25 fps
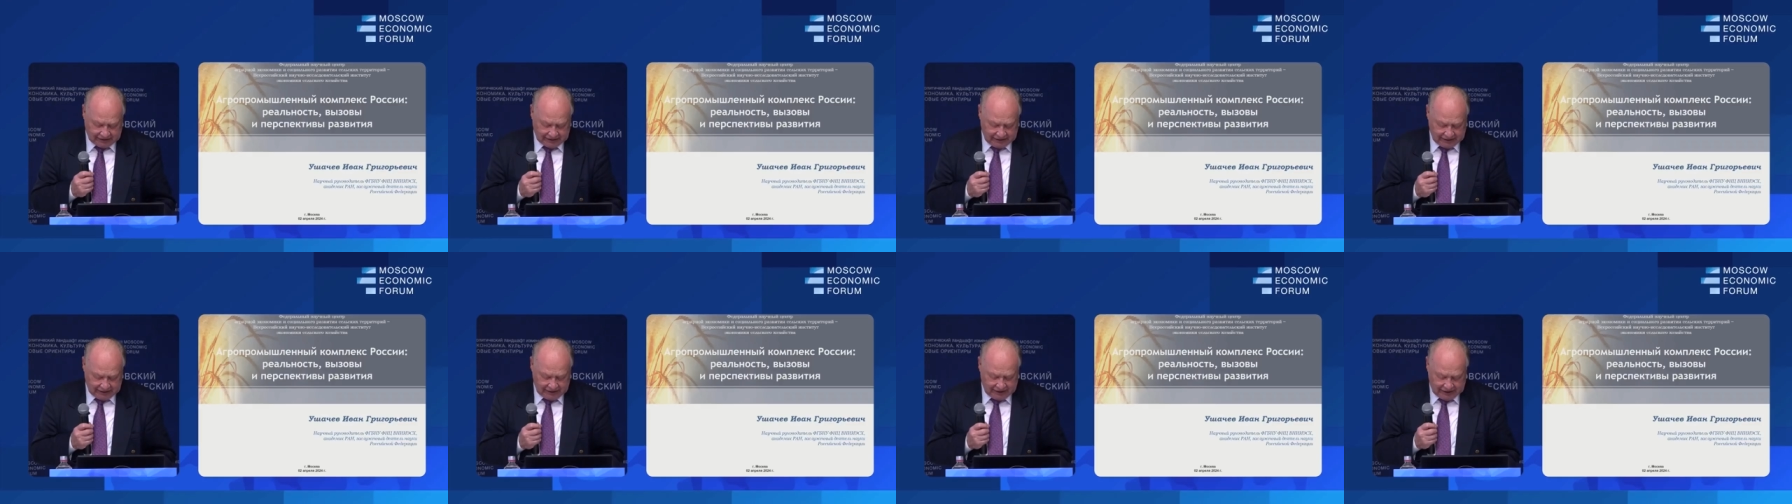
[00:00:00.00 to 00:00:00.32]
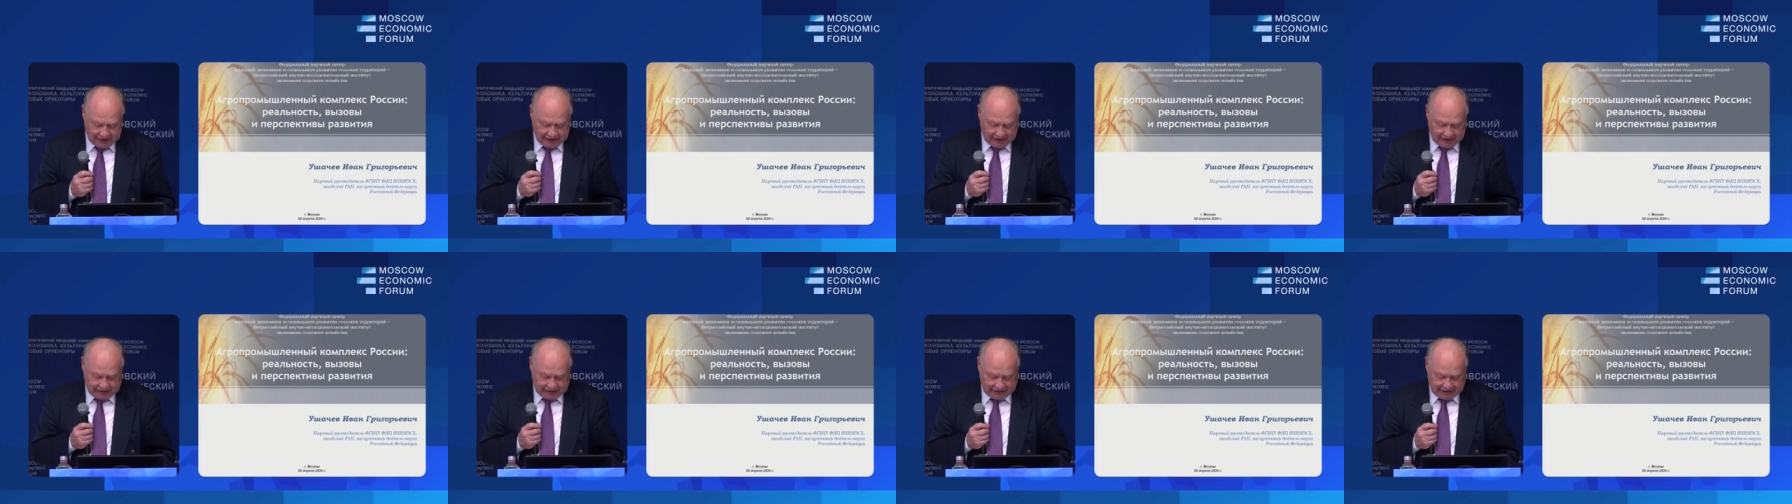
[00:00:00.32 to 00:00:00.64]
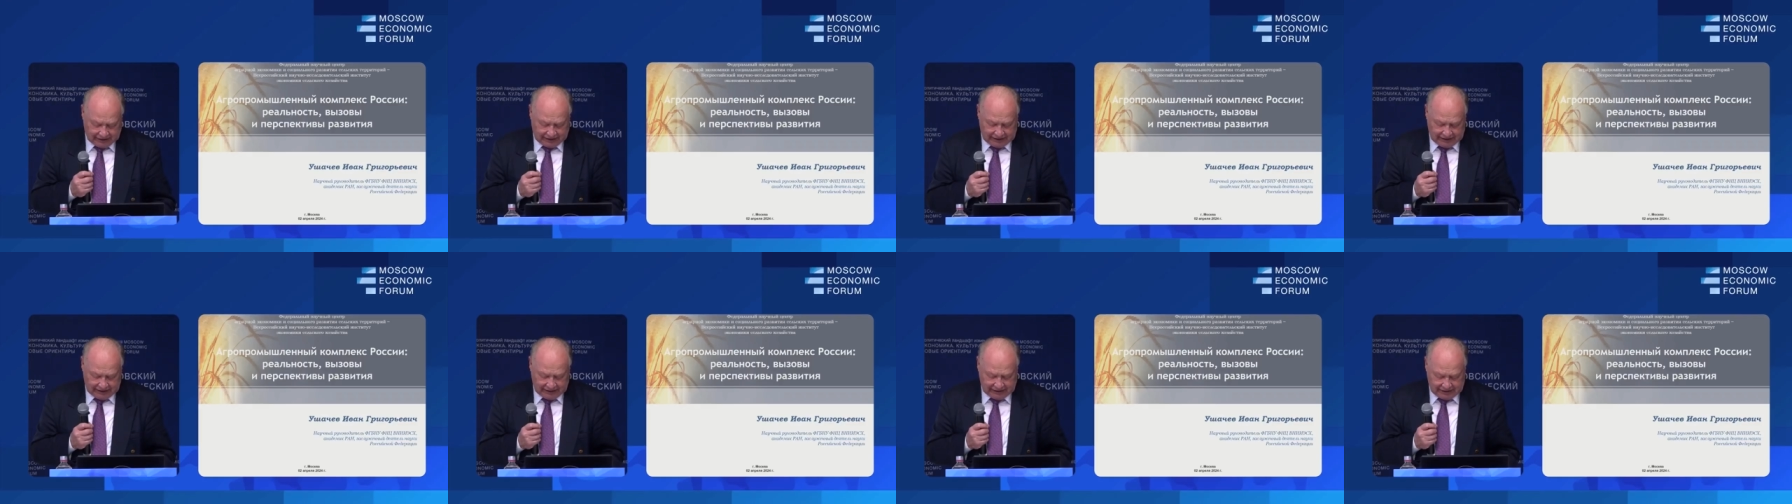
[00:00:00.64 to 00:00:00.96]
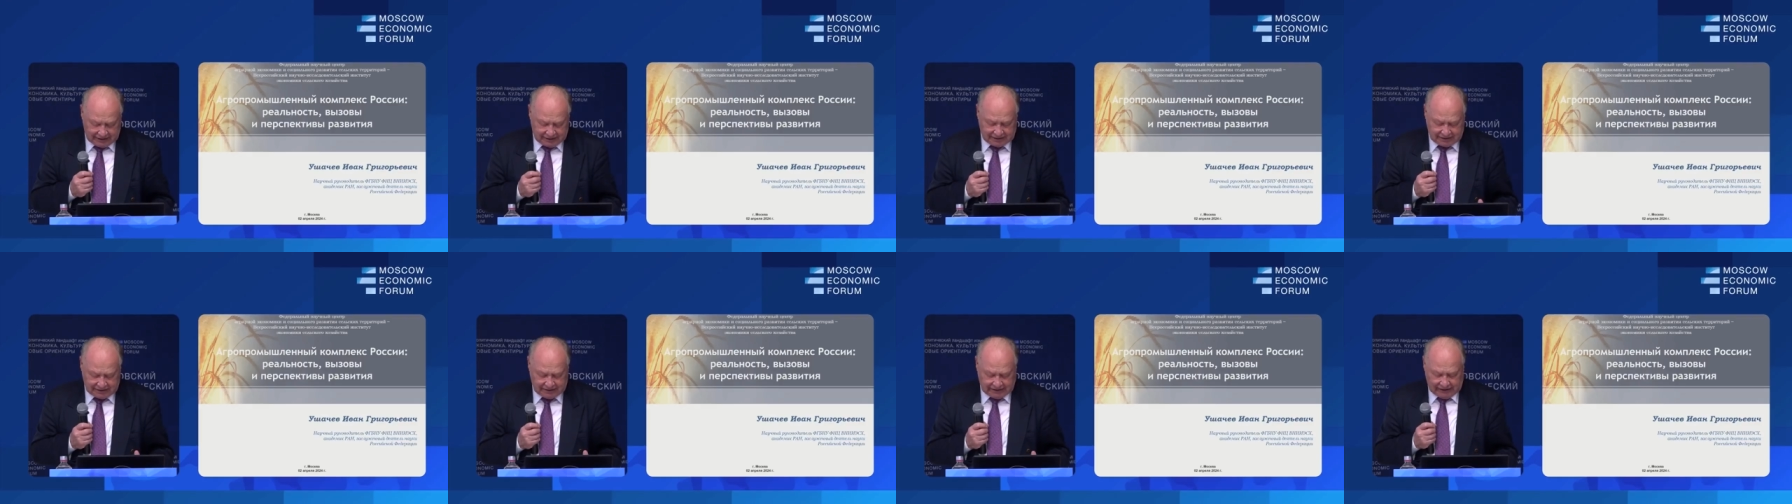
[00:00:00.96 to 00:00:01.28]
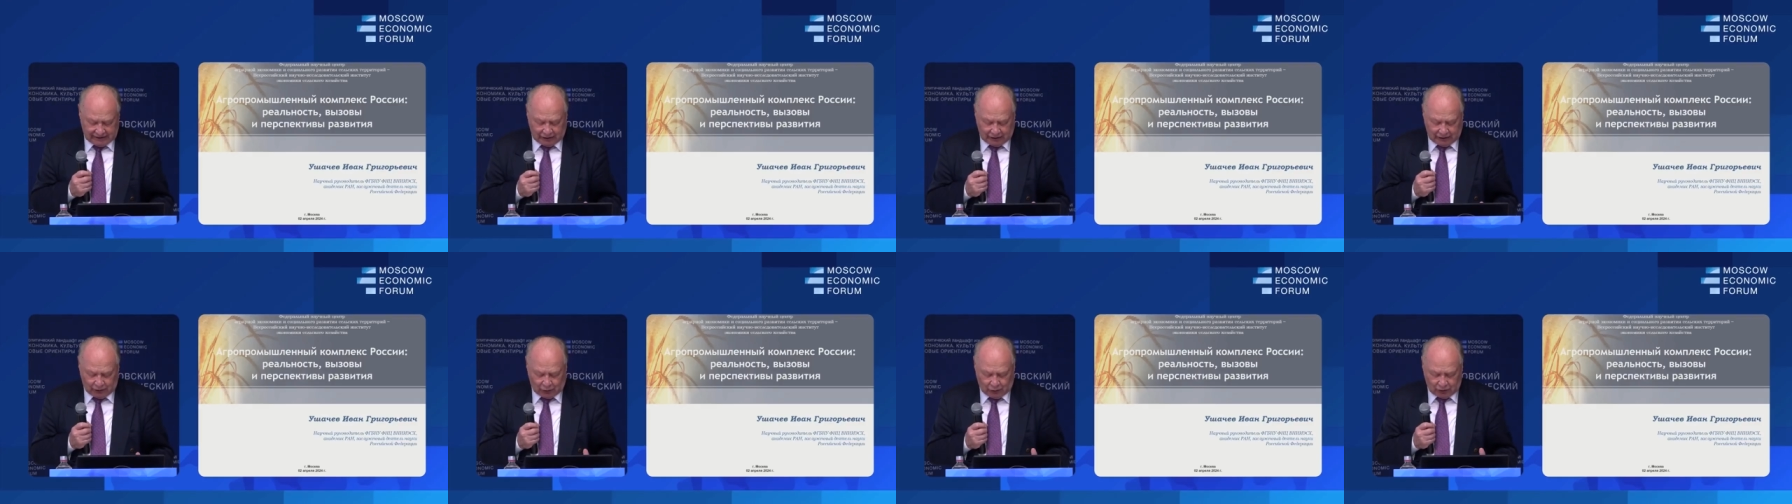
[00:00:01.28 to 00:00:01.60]
– наконец,
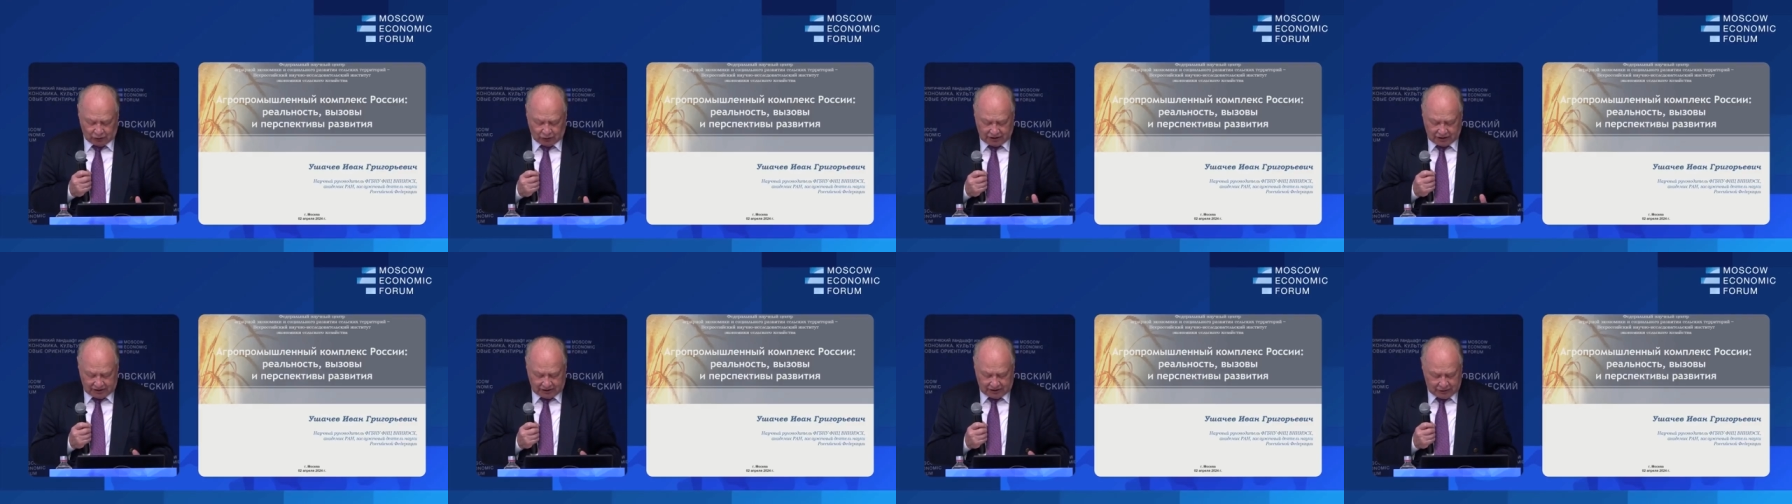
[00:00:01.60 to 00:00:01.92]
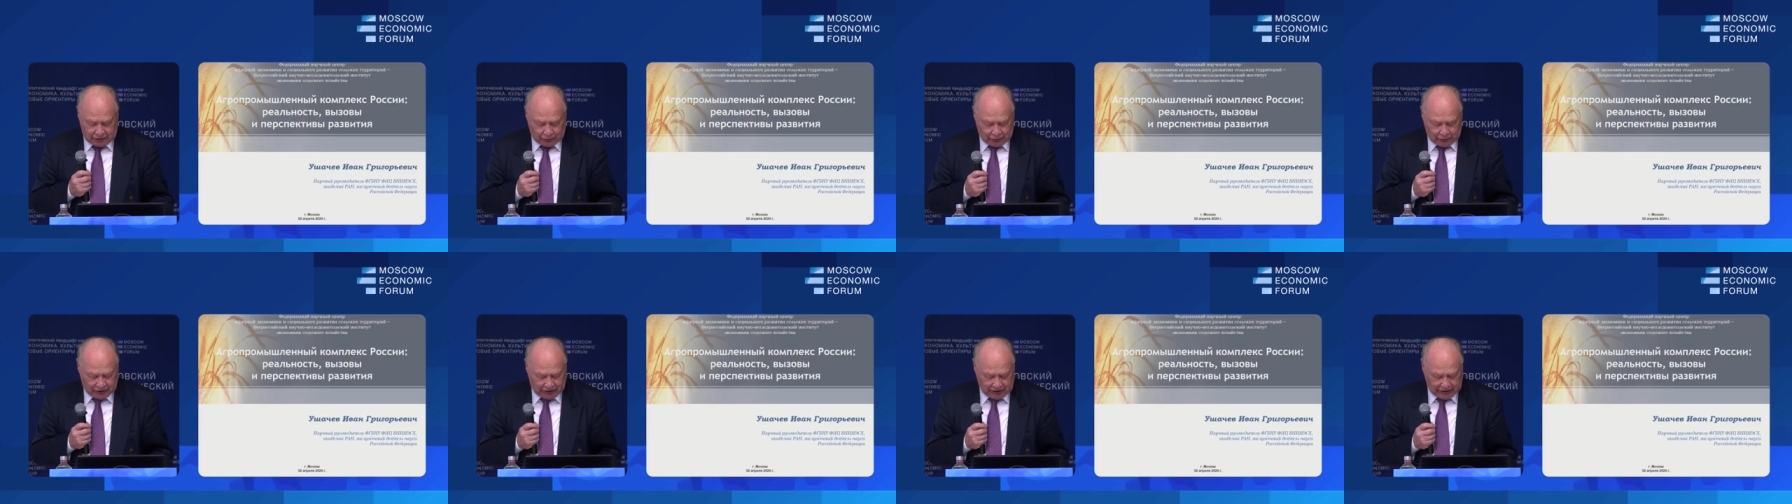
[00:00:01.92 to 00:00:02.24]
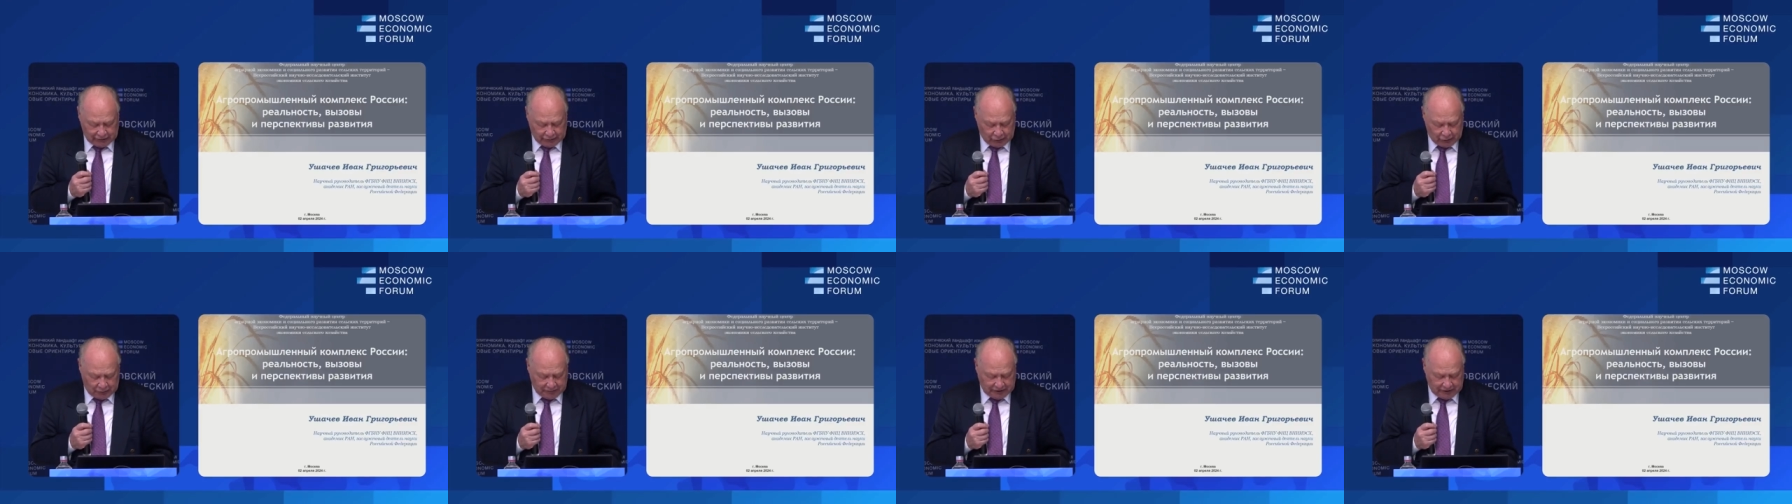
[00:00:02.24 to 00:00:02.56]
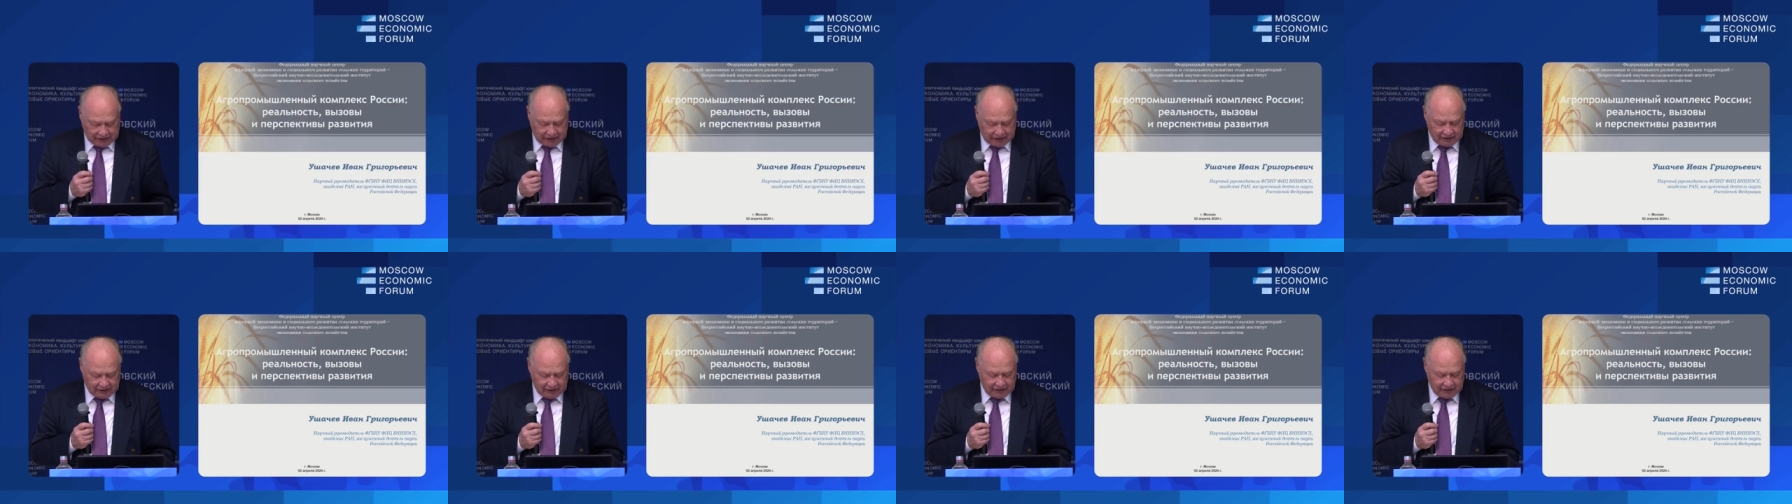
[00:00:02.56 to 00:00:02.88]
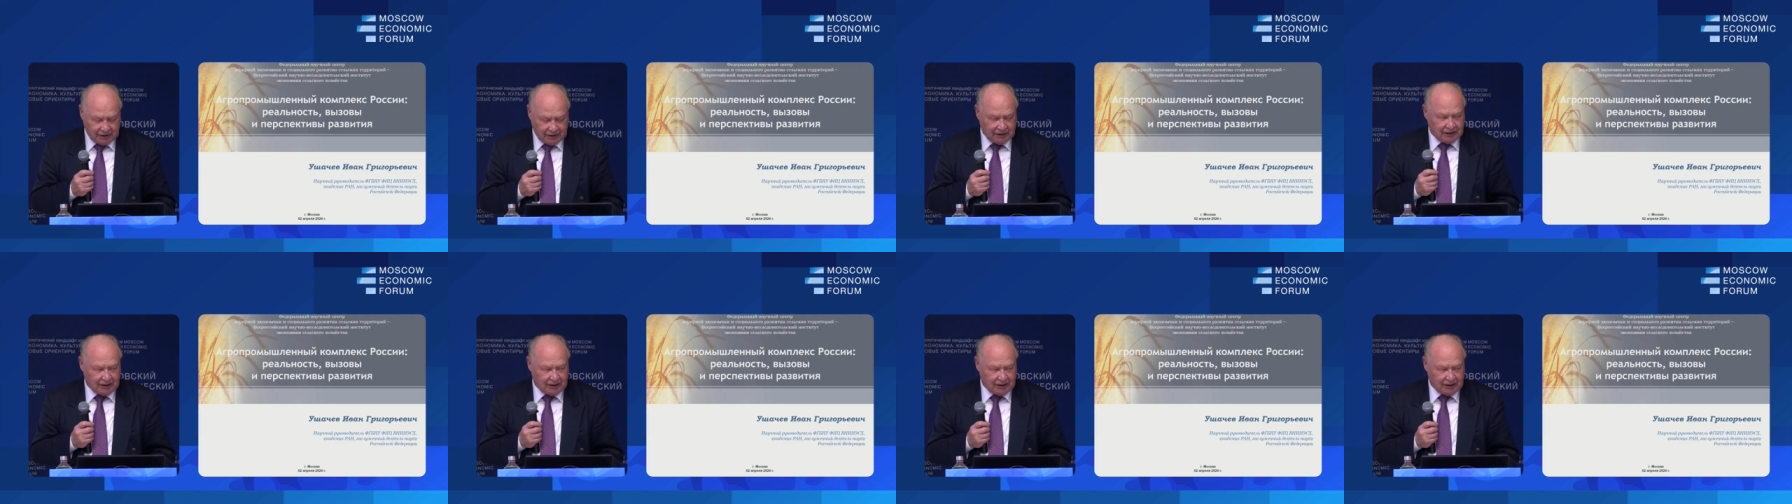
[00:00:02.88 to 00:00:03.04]
стала отраслью экономики,